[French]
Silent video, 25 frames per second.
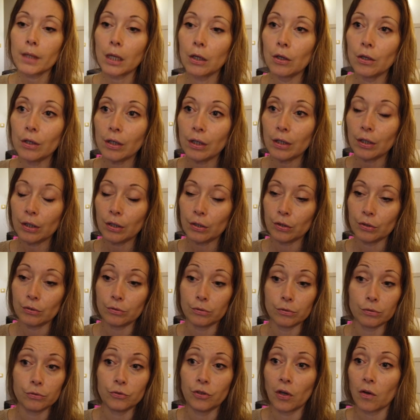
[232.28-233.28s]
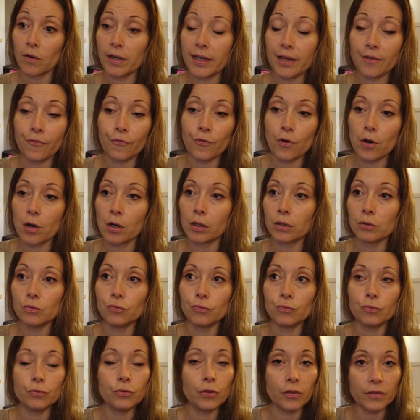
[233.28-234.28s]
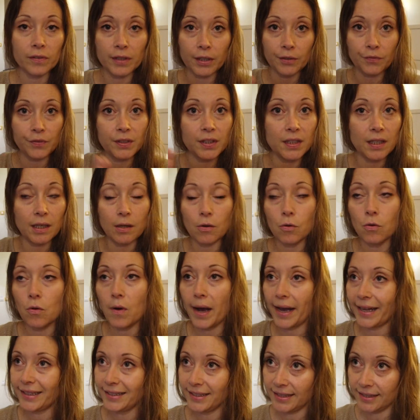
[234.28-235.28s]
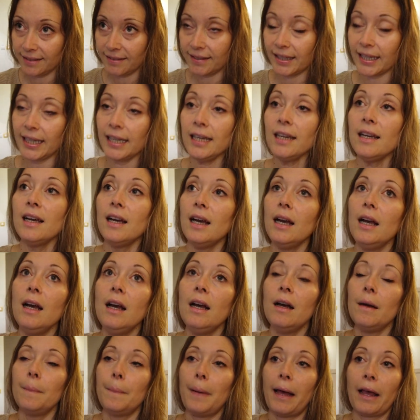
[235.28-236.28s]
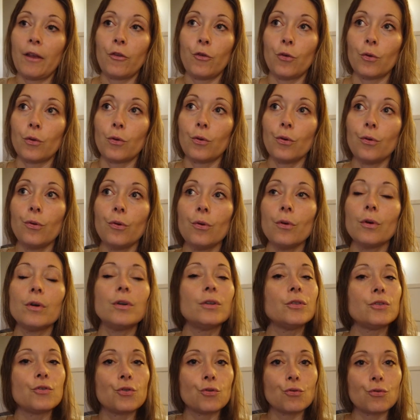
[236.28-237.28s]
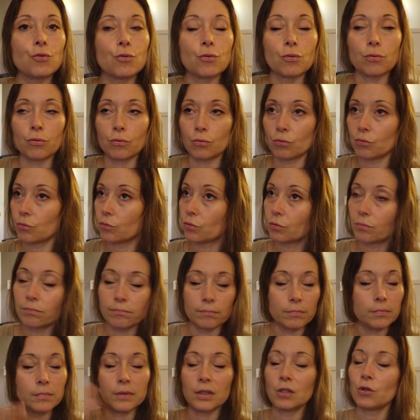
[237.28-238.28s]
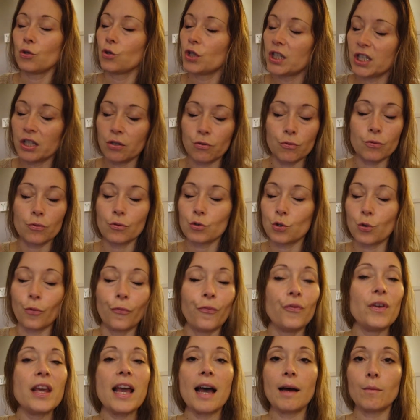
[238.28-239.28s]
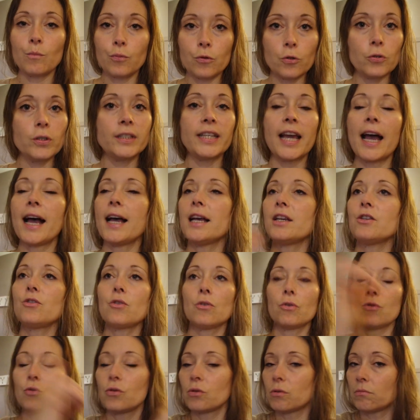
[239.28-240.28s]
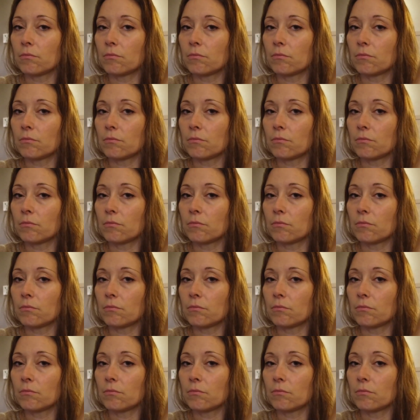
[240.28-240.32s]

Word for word: Euh, dans les vlogs ou dans des vidéos attitrées parce que je, je, fais un blocage.